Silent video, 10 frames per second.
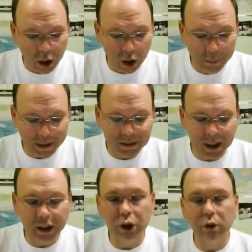dans le
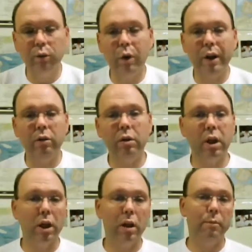passage, nous voyons
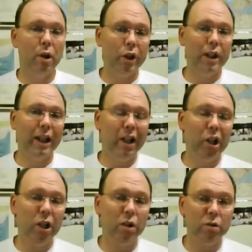que Marie est
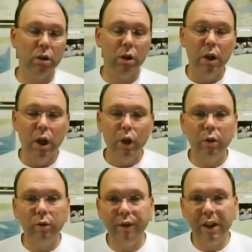là,
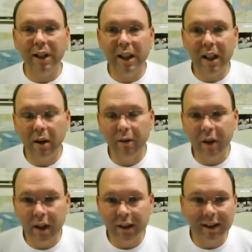une, fille qui est
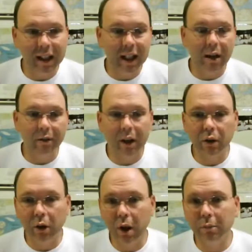fiancée avec
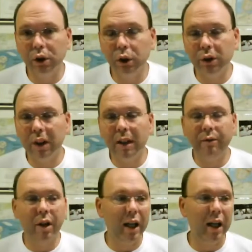un homme,
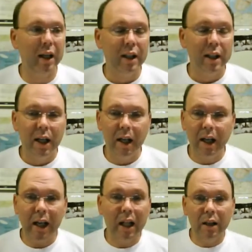Joseph, et
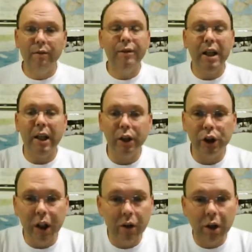euh, elle est
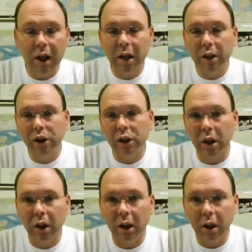vierge, et un ange
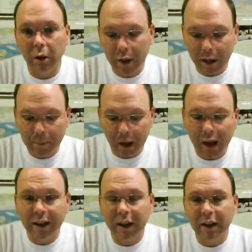euh, lui
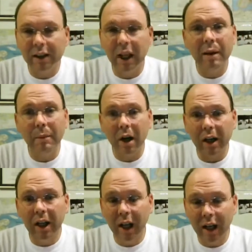apparaît en disant, Hey
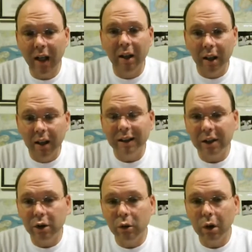Marie, euh,
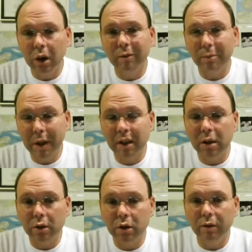sais-tu quoi,
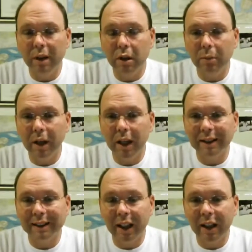bientôt tu vas tomber
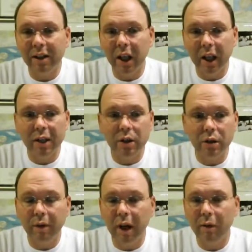enceinte et tu
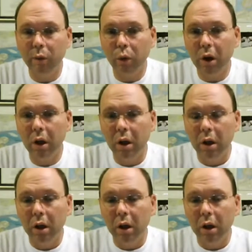vas avoir